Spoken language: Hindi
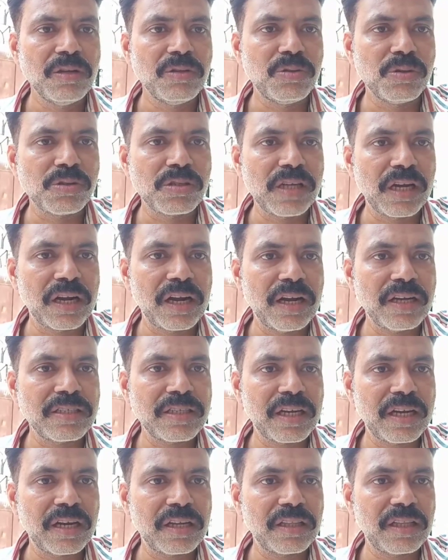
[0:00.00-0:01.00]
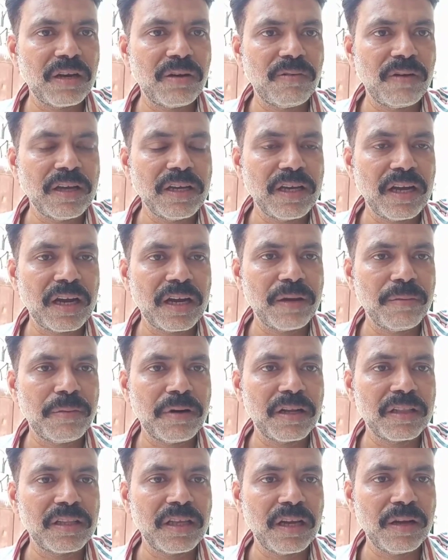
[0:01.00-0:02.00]
जो संघर्ष करता वही आगे
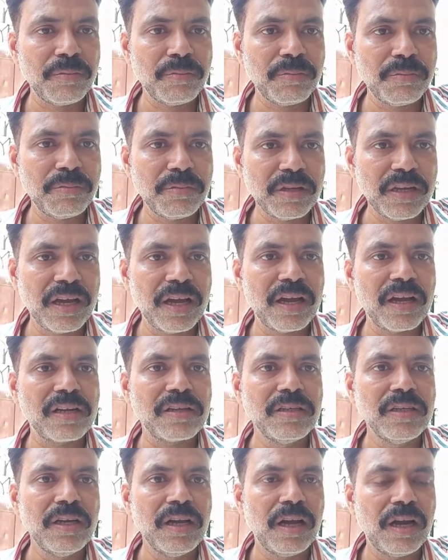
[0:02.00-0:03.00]
बढ़ता हम यार